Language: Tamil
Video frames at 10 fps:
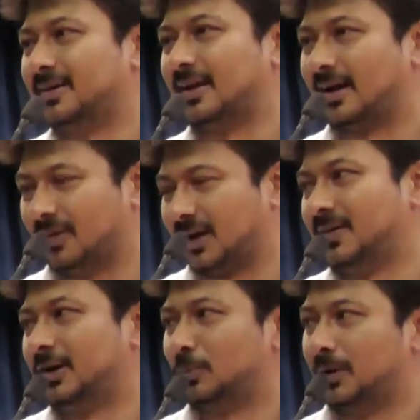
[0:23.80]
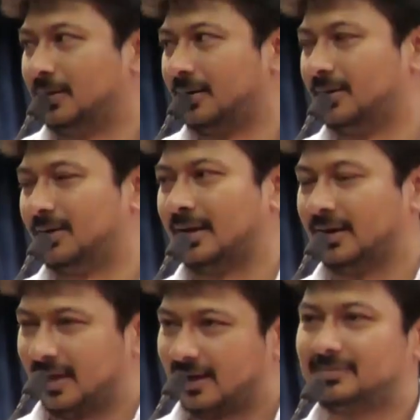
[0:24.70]
நான் வர வேண்டும் என்று
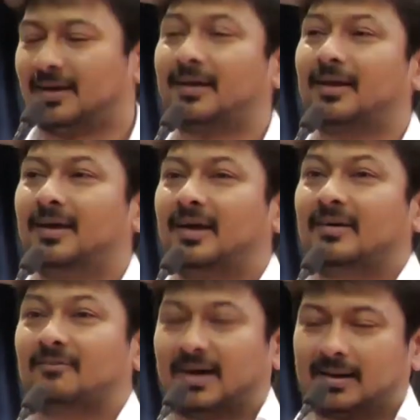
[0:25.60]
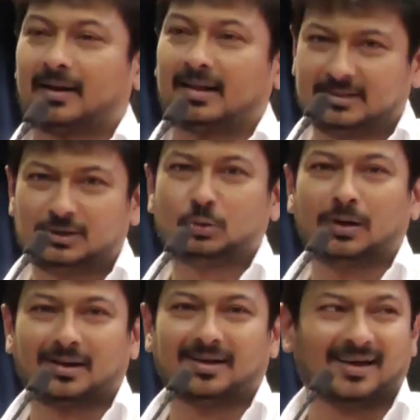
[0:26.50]
என்னை அழைத்தார் வரலன்னா
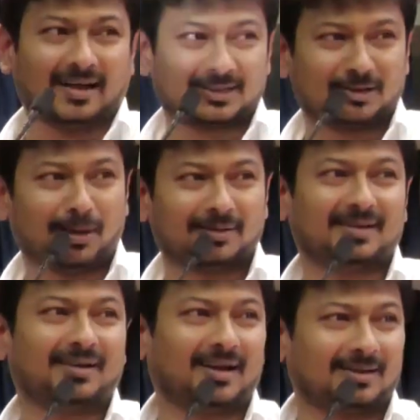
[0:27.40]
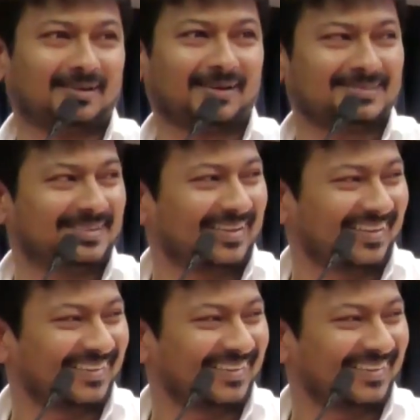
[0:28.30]
திட்டுவார் அதுக்கு பயந்தே நான் இந்த நிகழ்ச்சியில்